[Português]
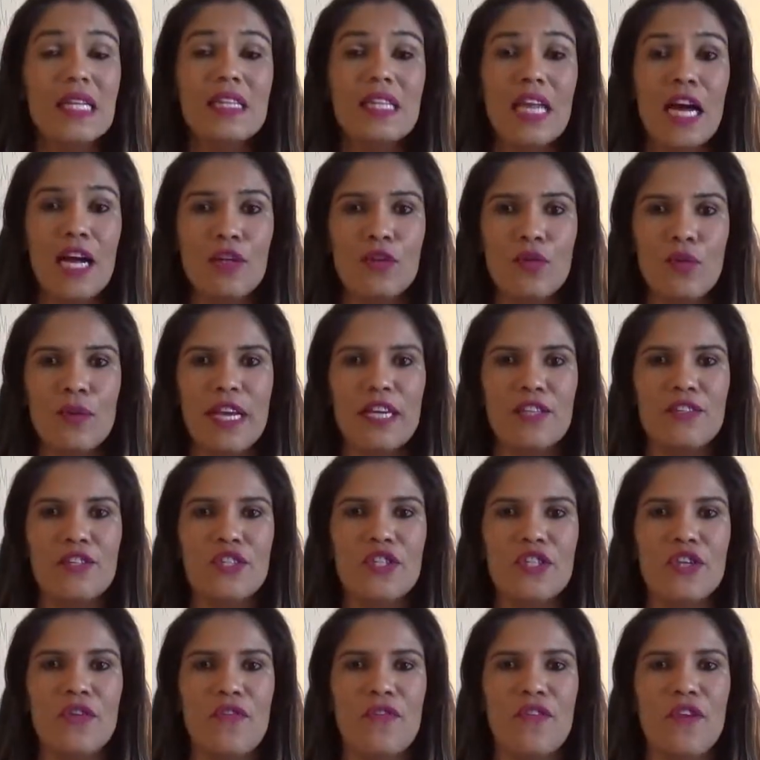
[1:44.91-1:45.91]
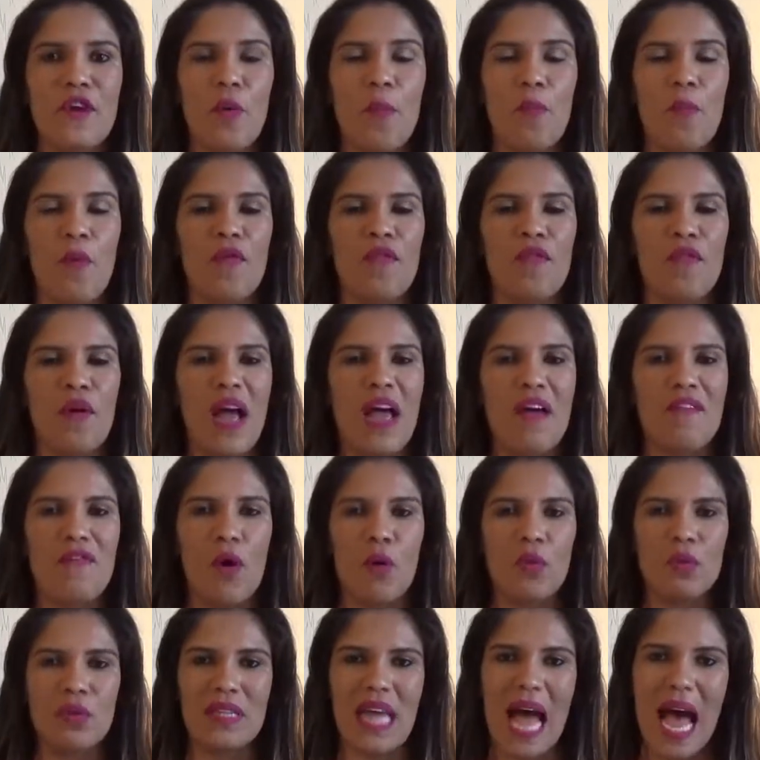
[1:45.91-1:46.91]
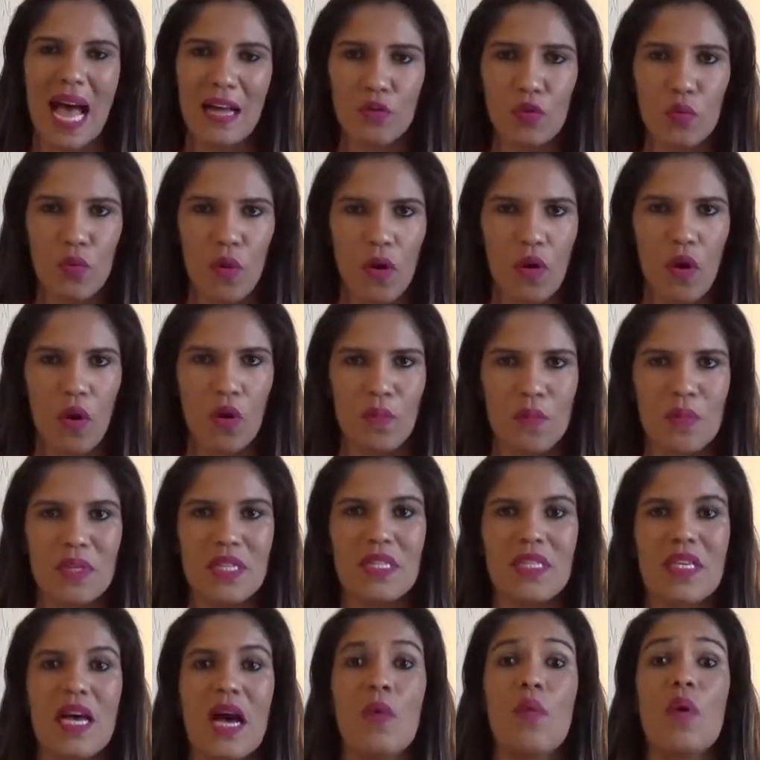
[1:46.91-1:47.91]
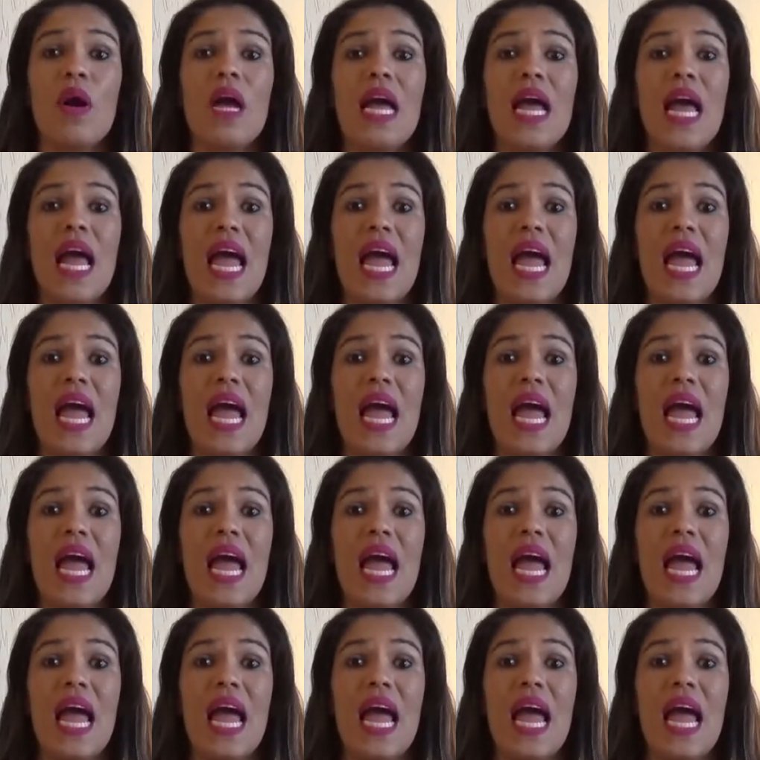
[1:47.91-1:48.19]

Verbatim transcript: Tanto que a gente via o povo revoltado com a corrupção,